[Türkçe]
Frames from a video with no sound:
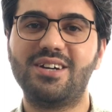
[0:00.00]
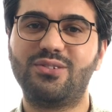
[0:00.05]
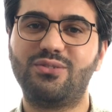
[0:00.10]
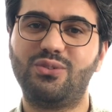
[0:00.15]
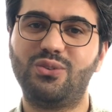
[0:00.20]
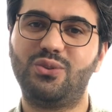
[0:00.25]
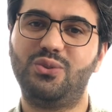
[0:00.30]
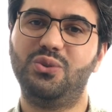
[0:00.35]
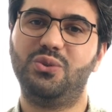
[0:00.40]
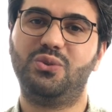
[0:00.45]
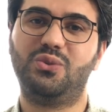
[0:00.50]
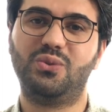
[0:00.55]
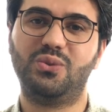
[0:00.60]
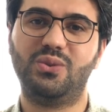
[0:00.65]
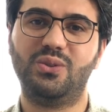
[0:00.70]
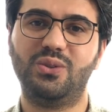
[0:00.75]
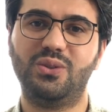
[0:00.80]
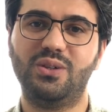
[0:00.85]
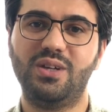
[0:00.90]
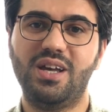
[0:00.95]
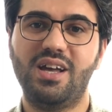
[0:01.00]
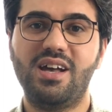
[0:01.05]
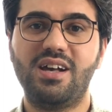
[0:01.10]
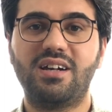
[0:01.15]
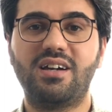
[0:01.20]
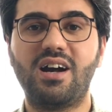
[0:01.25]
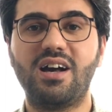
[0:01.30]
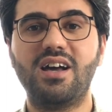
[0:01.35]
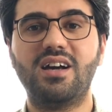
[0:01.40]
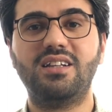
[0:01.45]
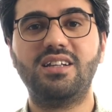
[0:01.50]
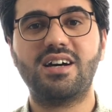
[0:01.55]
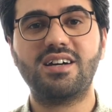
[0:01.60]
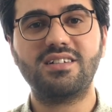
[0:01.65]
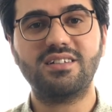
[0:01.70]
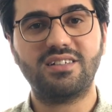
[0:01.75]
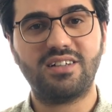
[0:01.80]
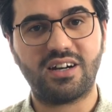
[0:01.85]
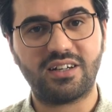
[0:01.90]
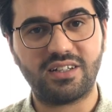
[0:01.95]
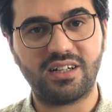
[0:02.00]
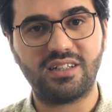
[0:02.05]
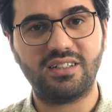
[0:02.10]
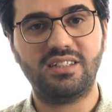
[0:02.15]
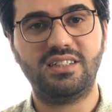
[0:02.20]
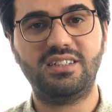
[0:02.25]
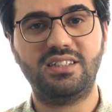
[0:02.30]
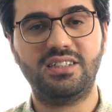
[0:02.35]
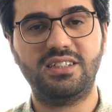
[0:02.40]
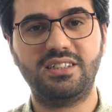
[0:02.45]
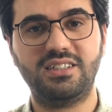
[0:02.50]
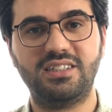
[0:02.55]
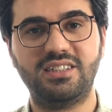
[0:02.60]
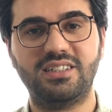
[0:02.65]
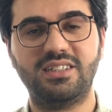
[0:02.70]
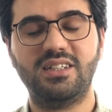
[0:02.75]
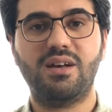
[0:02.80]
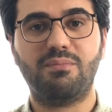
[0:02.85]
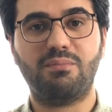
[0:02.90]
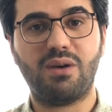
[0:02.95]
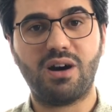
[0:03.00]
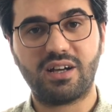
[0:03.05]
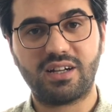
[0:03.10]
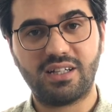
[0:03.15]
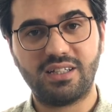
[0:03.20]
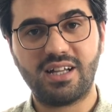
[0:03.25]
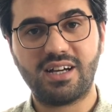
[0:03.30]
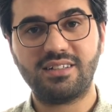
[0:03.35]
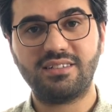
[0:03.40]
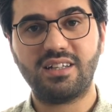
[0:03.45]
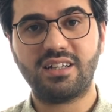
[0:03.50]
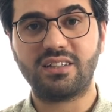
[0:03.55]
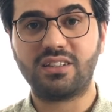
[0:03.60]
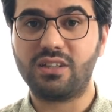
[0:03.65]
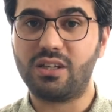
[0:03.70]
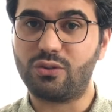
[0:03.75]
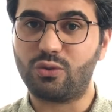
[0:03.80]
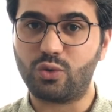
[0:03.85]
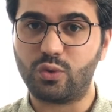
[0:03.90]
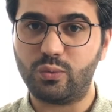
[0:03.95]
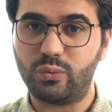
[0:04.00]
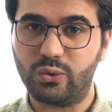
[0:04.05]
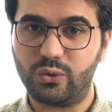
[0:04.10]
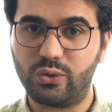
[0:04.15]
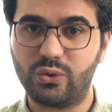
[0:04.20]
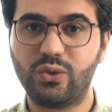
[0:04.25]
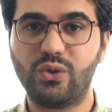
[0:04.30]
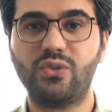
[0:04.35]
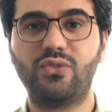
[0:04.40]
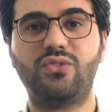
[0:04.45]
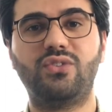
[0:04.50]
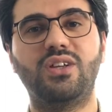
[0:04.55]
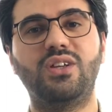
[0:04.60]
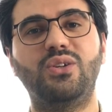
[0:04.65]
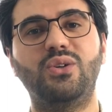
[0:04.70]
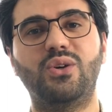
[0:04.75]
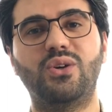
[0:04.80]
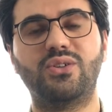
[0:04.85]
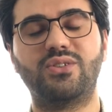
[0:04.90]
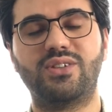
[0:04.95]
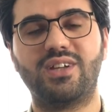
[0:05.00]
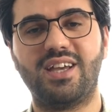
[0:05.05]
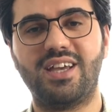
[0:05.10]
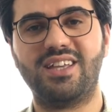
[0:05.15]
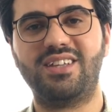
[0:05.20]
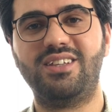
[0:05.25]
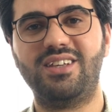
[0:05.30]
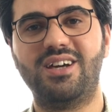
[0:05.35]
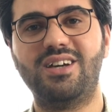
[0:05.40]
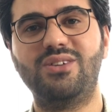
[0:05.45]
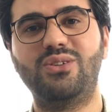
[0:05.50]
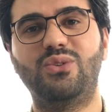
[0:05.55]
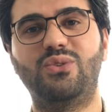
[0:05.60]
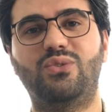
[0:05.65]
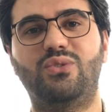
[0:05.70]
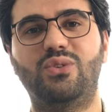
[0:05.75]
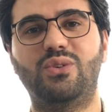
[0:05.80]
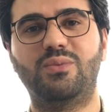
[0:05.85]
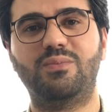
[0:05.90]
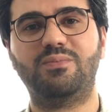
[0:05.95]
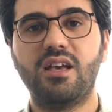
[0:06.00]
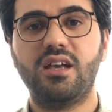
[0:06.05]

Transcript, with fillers: sükutunu, kayalar kararlılığını, mağaralar da ketumluğunu gösteriyor ey yeryüzü.